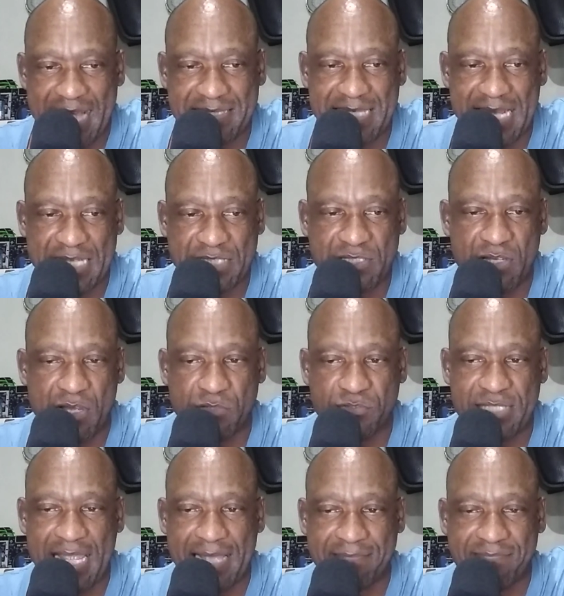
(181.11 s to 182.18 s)
acesso
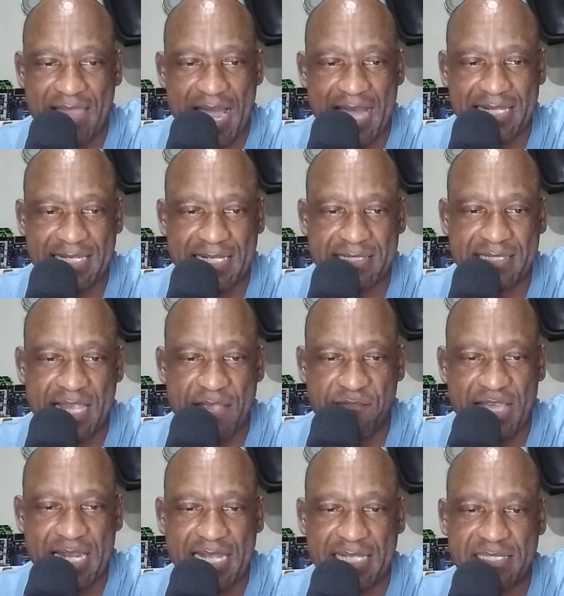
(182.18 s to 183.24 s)
aos detalhes
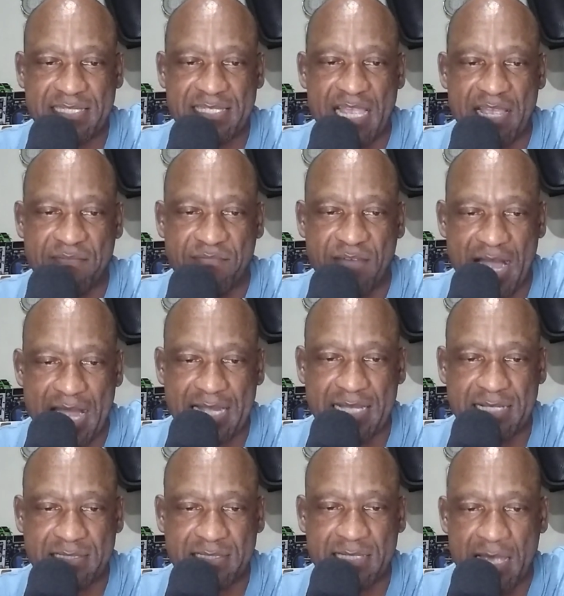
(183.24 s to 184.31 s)
referentes a
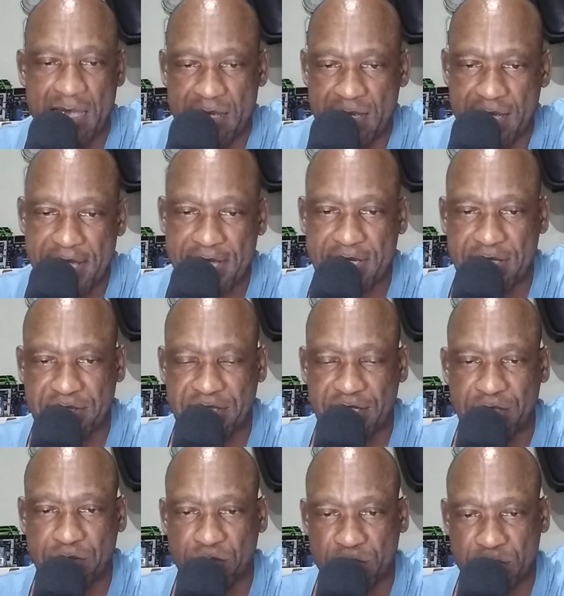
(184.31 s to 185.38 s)
vagas,
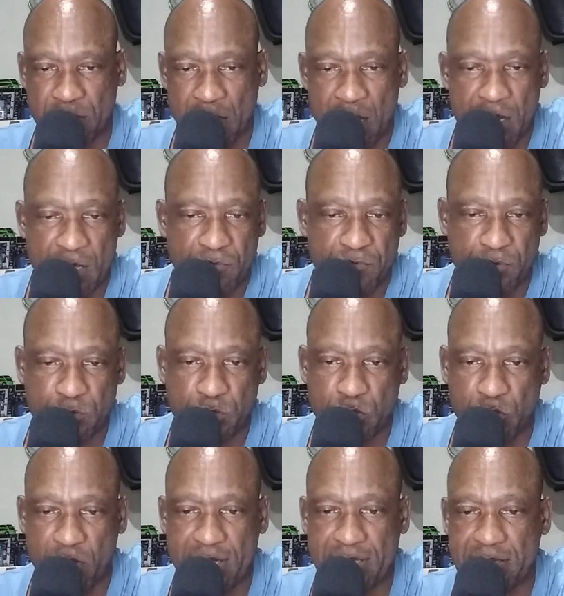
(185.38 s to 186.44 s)
requisitos,
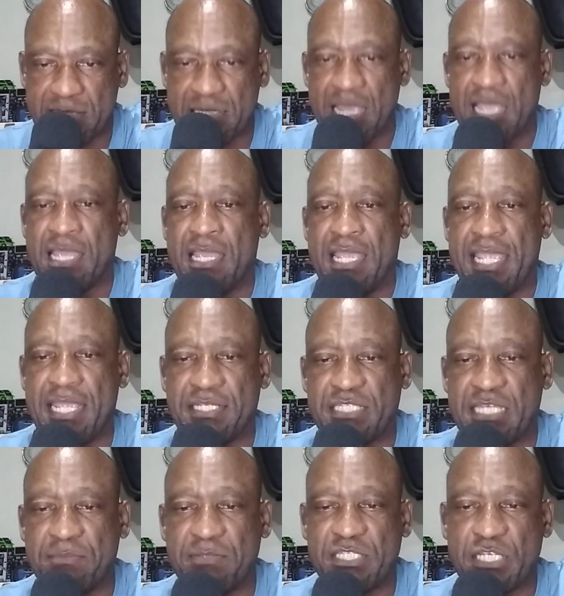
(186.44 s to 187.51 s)
funções,
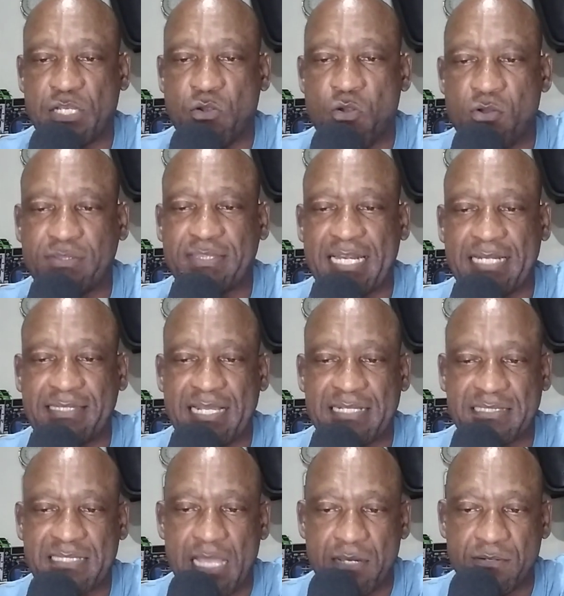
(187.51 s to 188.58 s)
regime de
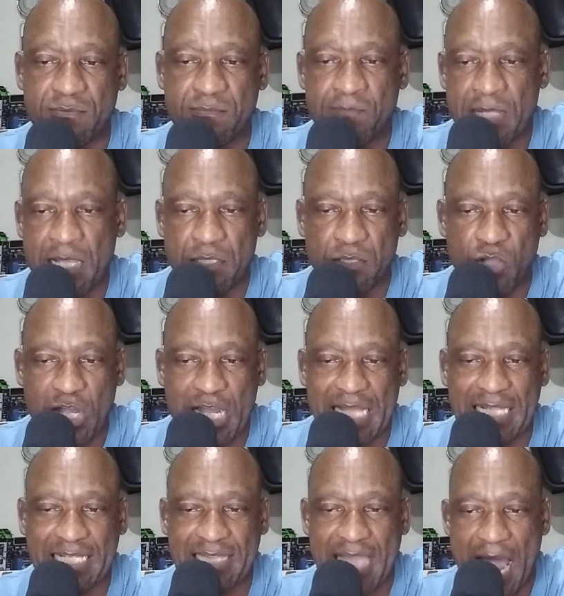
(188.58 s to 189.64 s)
contratação,
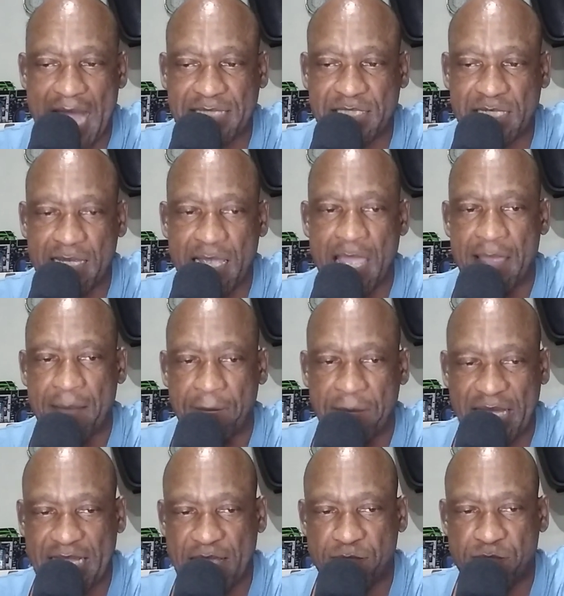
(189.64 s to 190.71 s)
localidade,
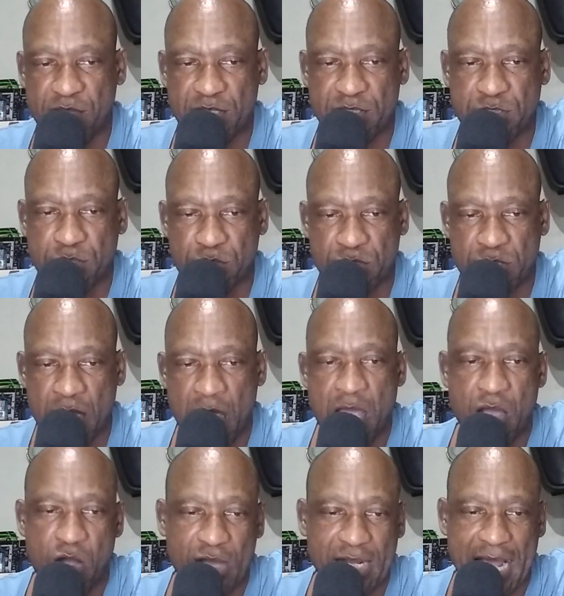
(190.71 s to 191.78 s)
benefícios,
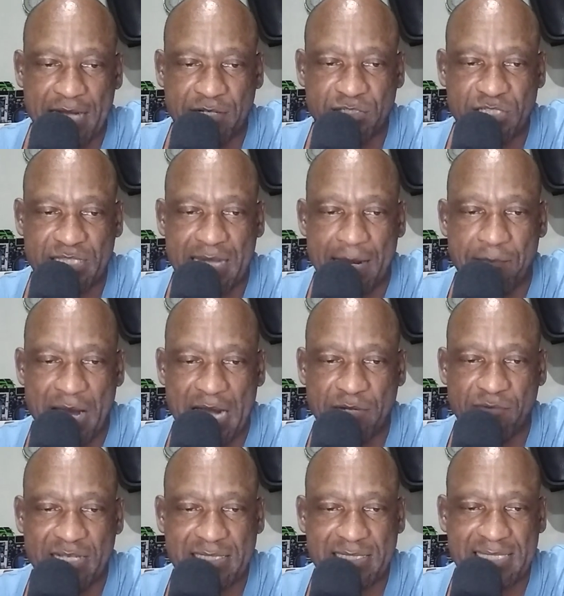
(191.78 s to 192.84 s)
horário de
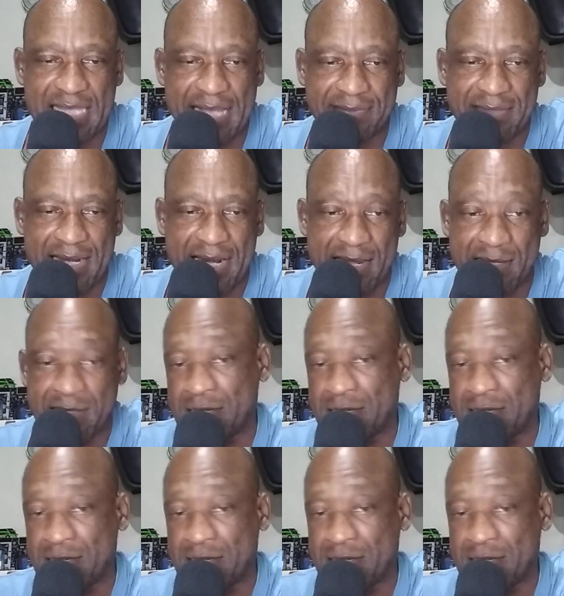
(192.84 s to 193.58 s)
trabalho, etc.